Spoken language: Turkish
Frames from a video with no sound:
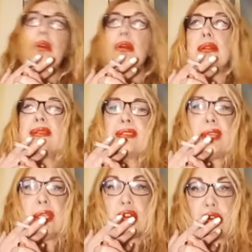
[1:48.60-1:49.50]
Nasıl
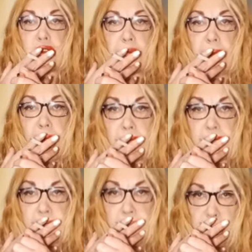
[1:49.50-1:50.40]
geçiyor
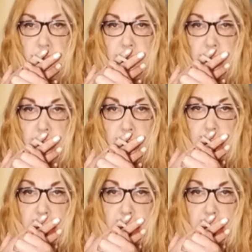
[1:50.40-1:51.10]
cumartesi? İyi mi?